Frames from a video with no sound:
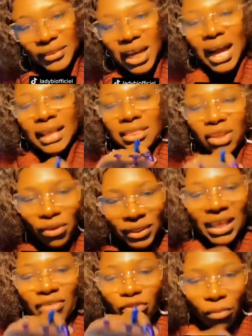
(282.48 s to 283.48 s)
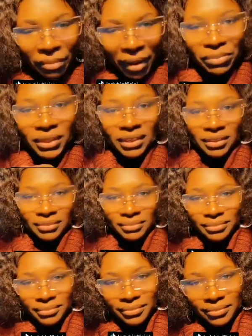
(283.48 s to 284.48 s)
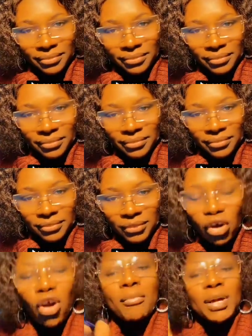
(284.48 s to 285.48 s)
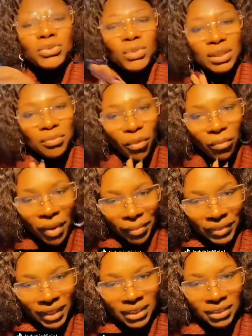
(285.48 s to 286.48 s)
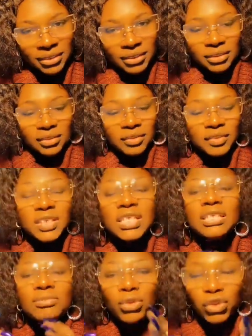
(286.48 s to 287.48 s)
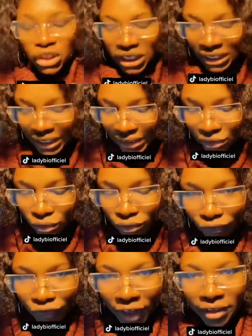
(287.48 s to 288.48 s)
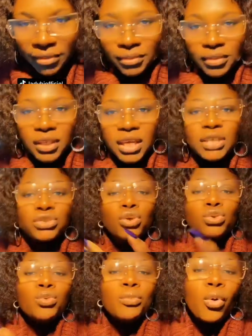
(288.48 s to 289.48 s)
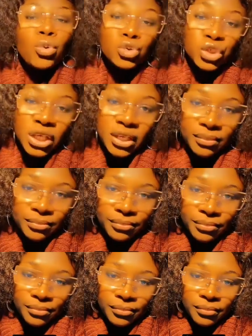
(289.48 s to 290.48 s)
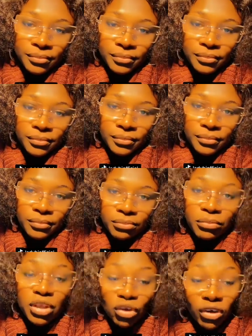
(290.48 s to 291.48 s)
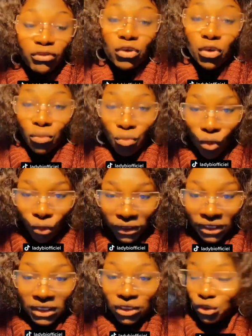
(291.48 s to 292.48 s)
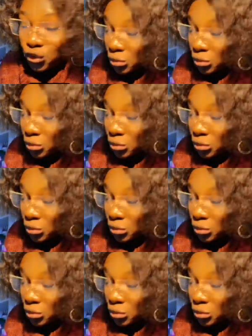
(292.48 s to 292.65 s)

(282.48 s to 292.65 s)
Attendez vos papiers. Quand on m'a donné mon papier, j'ai dit, mon chéri, qu'est-ce qu'on fait Quels sont nos projets Maintenant, il faut que moi aussi, je